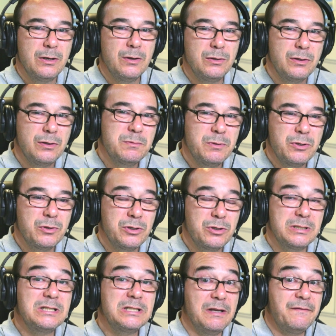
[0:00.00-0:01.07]
Entonces, bueno,
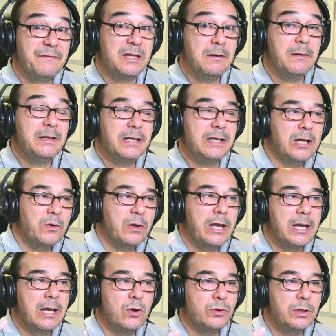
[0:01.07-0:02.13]
si efectivamente creo que
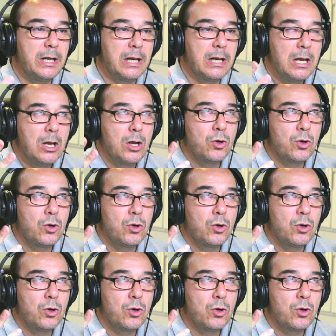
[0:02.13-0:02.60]
hay que encontrar